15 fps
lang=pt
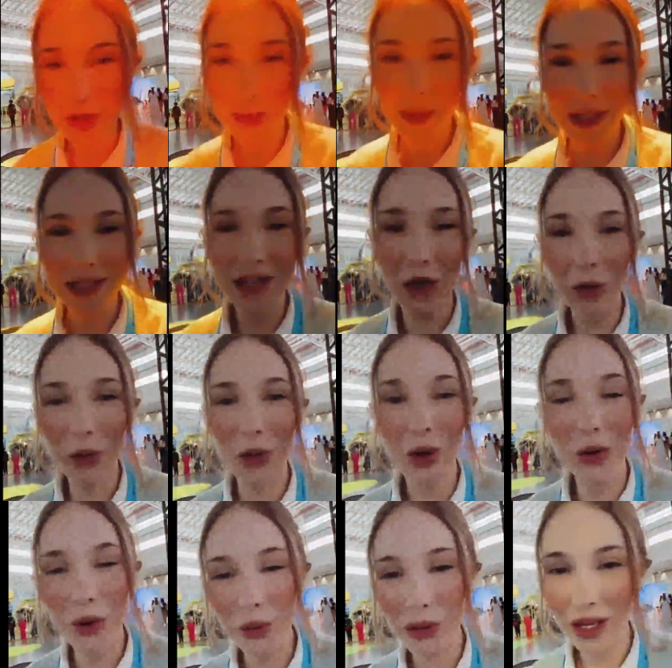especial com
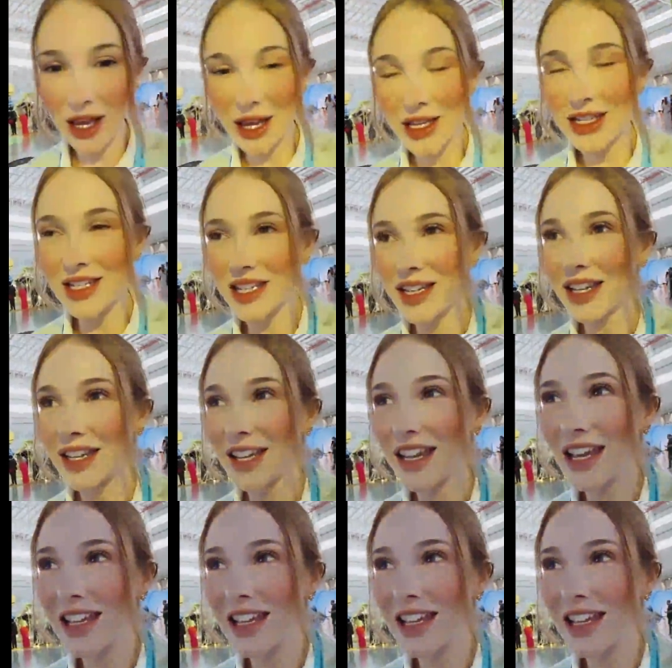a Go Case.